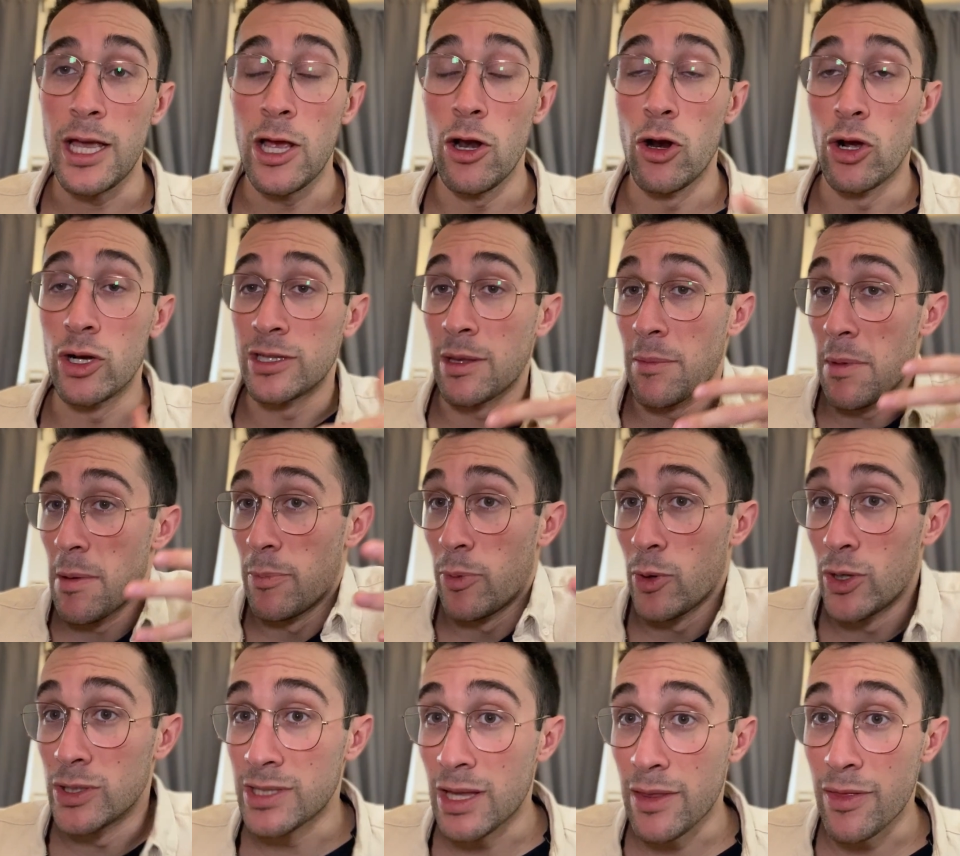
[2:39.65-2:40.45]
Y lo que también
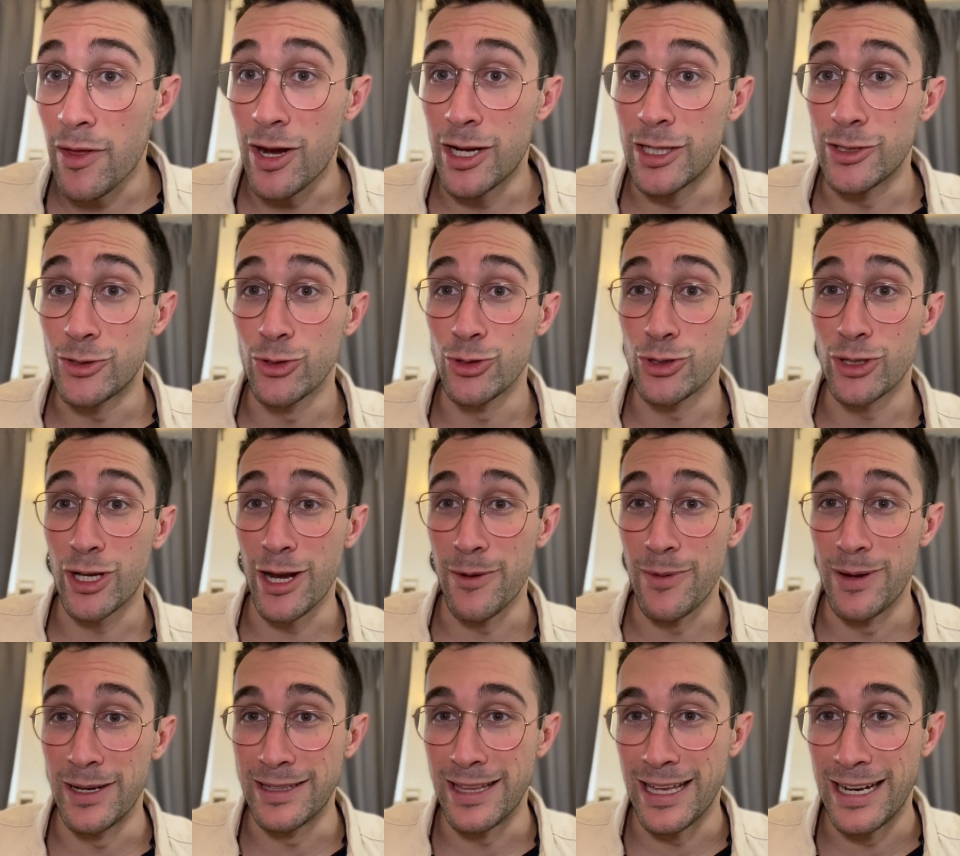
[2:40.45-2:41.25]
puedes hacer es
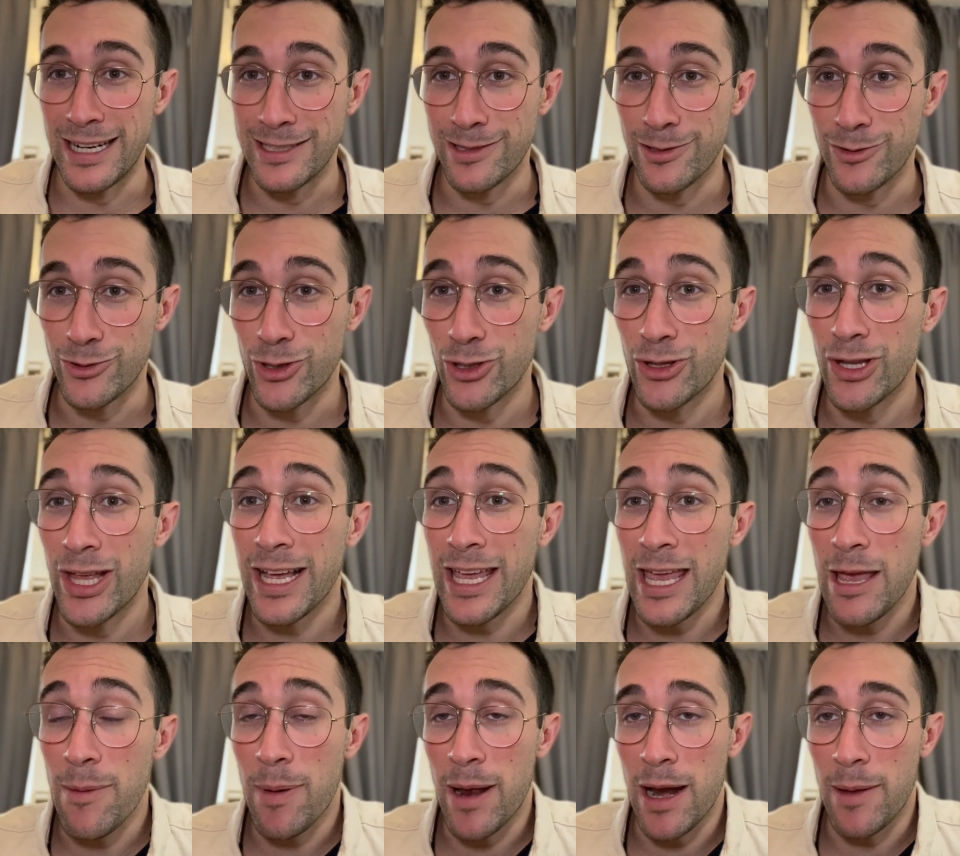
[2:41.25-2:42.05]
suscribirte en este botón de
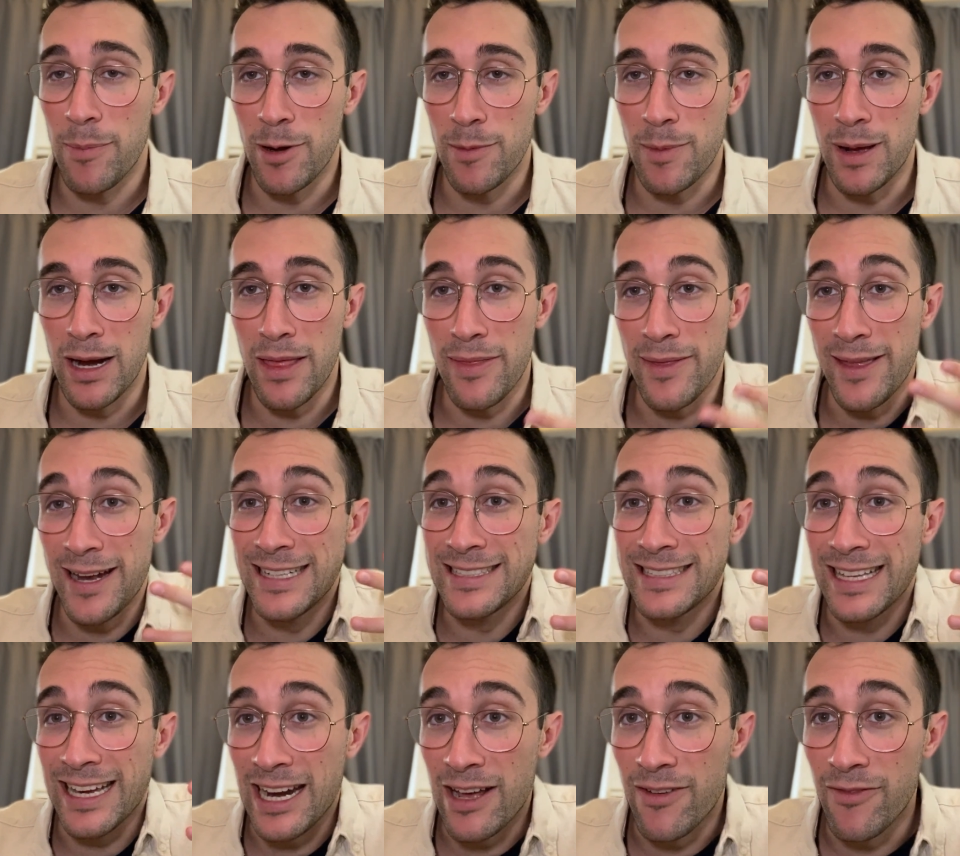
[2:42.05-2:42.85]
aquí para permanecer en
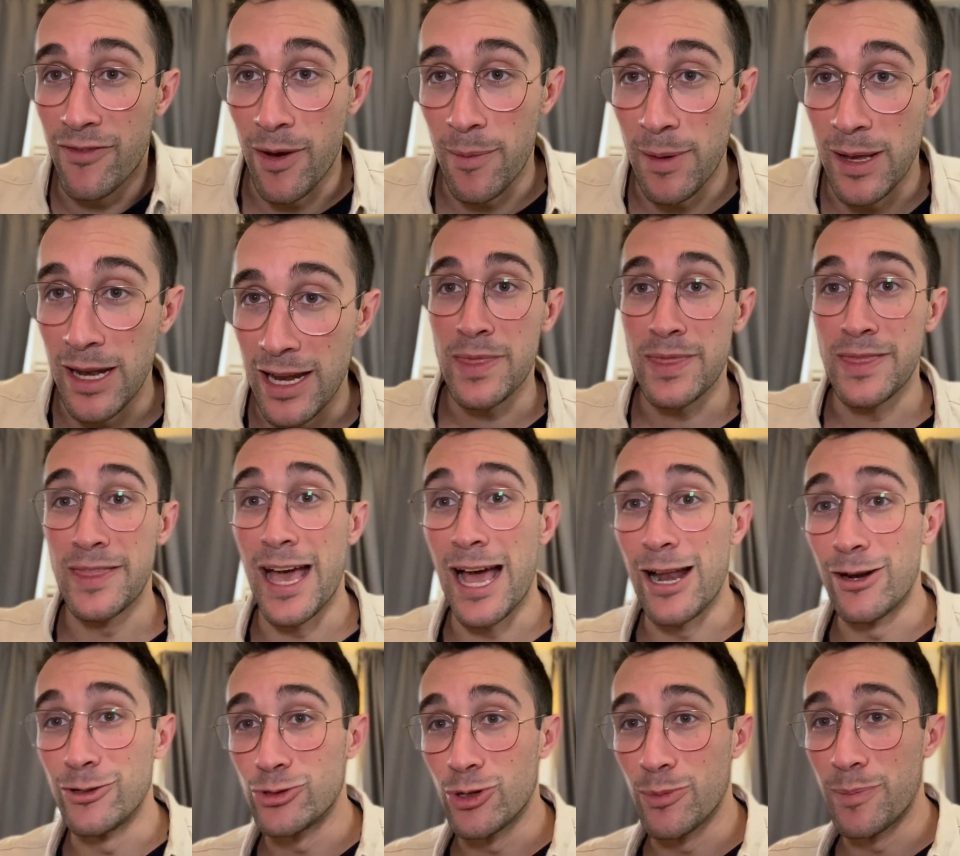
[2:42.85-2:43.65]
esta gran familia.
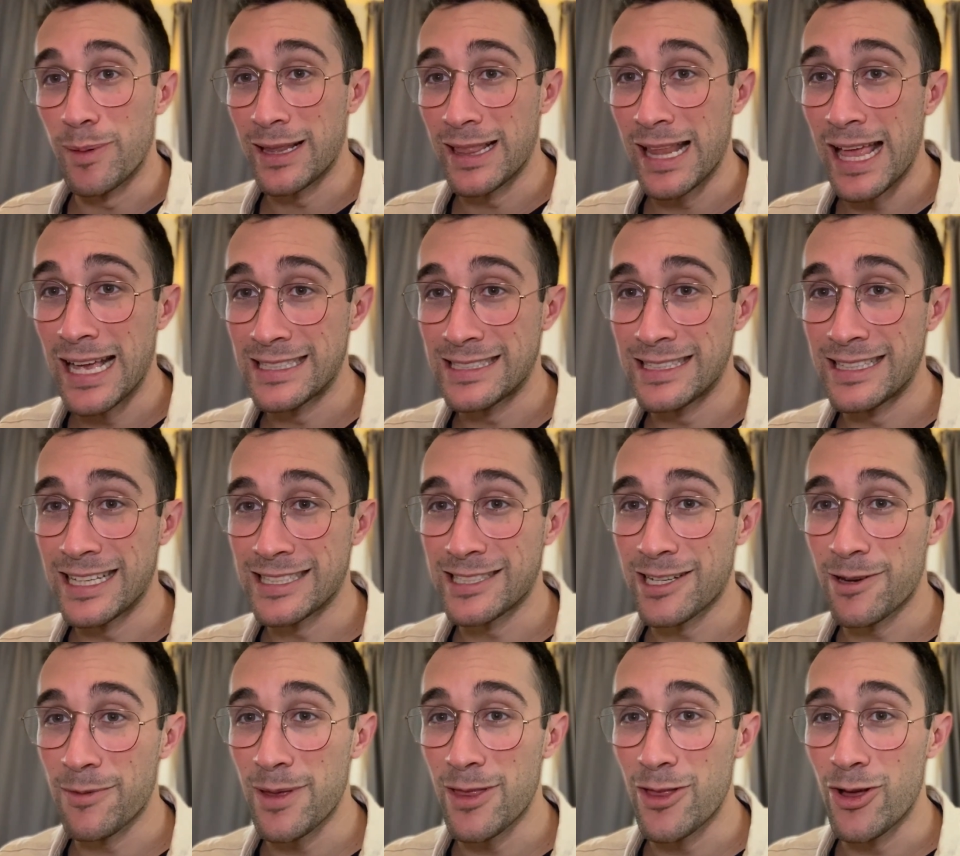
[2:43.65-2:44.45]
Dale un super like si te ha
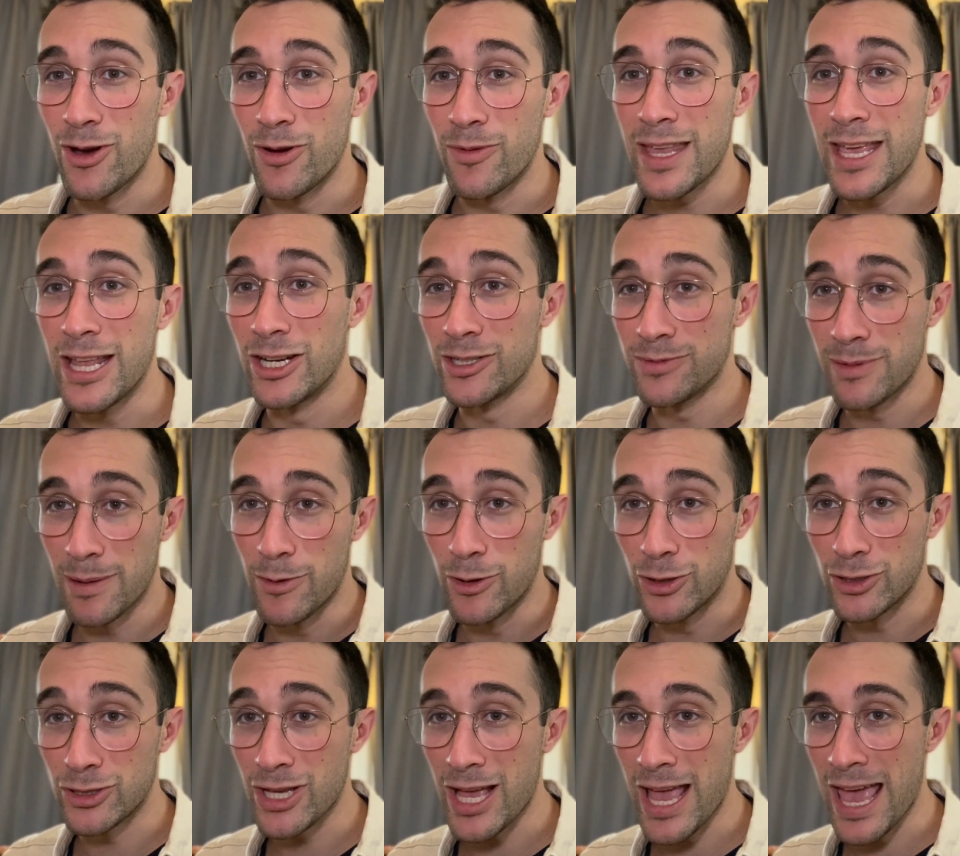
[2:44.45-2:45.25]
servido y nos
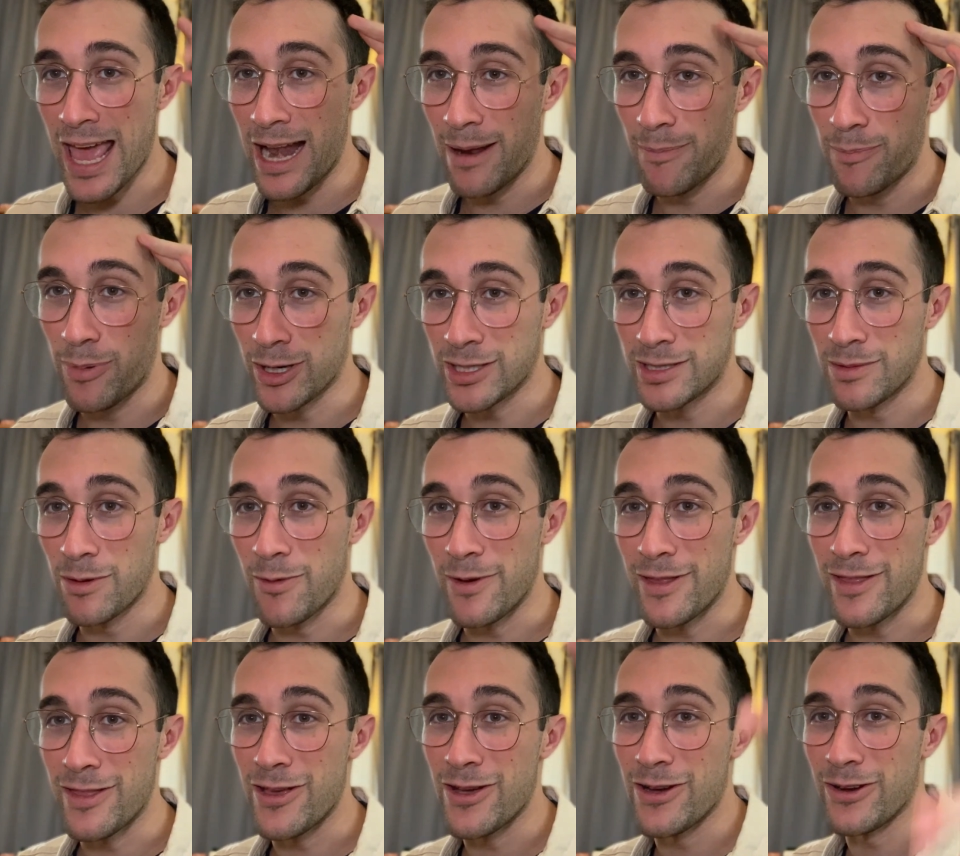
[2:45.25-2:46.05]
vemos en el próximo
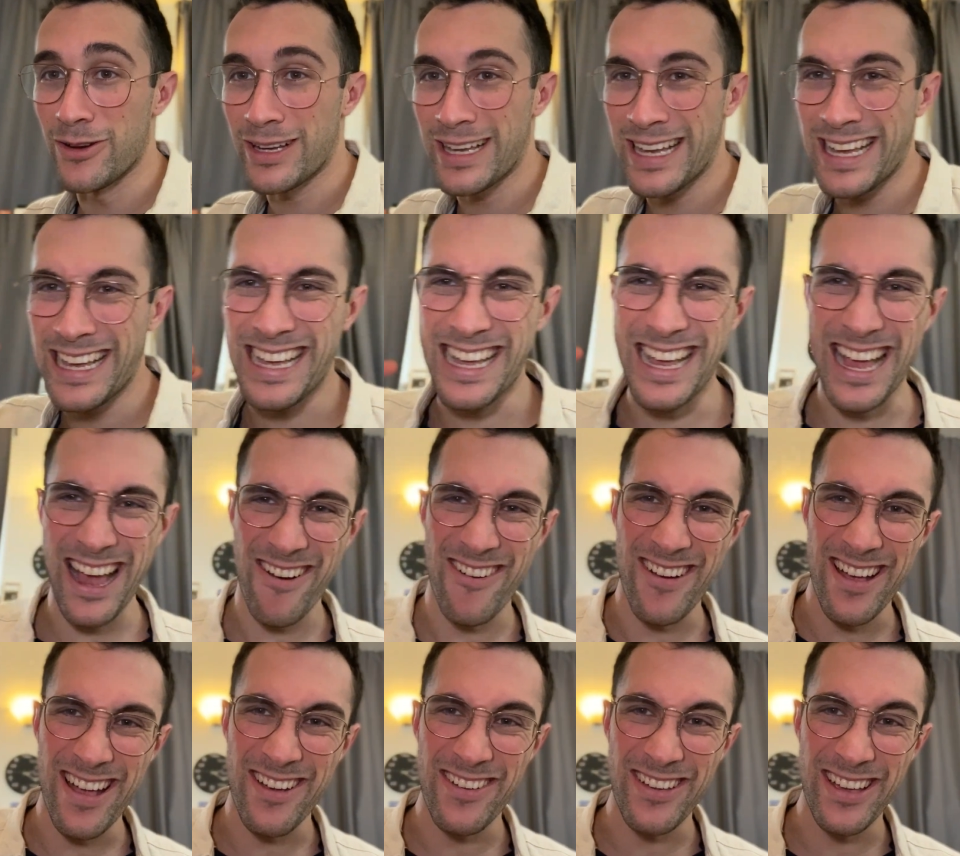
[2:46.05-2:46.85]
vídeo. ¡Que
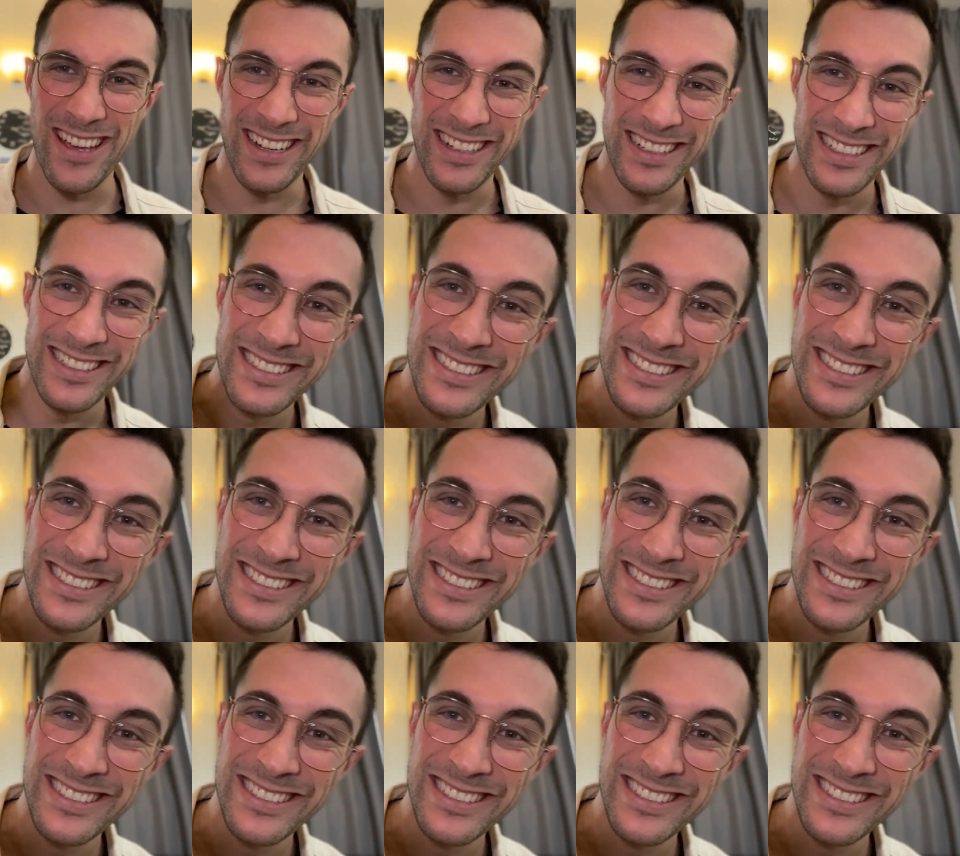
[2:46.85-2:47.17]
vaya bien!